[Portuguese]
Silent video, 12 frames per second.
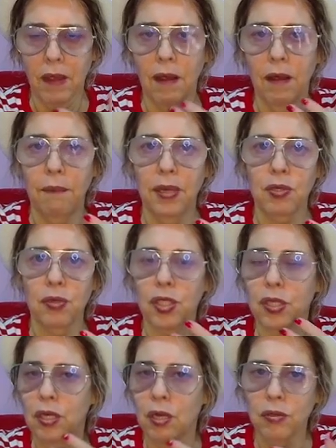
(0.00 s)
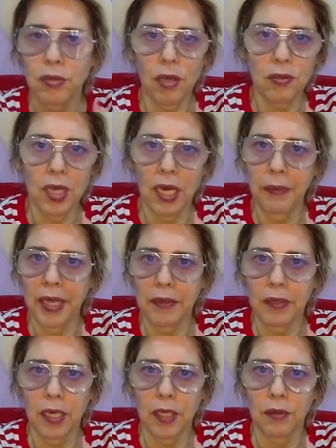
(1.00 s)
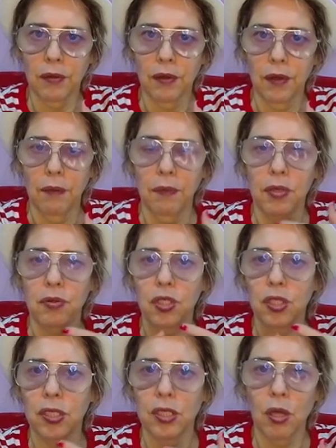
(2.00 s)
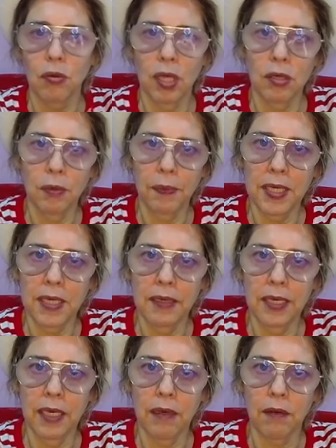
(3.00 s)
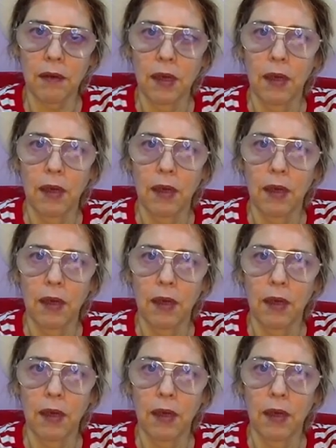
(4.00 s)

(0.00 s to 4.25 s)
pessoas que não estão se alimentando, pessoas que estão tendo pesadelo,